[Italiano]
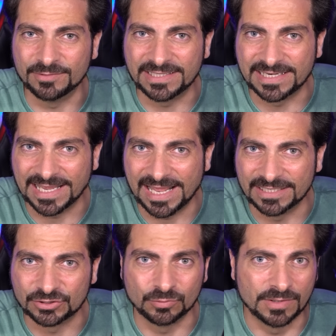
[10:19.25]
seguite il
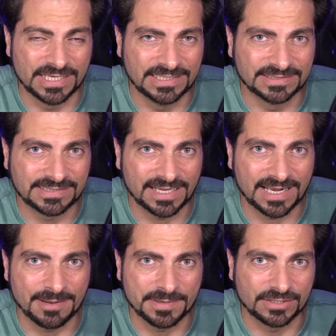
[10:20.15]
canale su
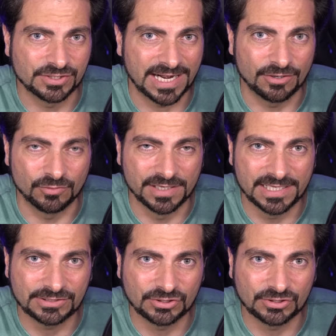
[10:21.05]
Instagram che ci saranno le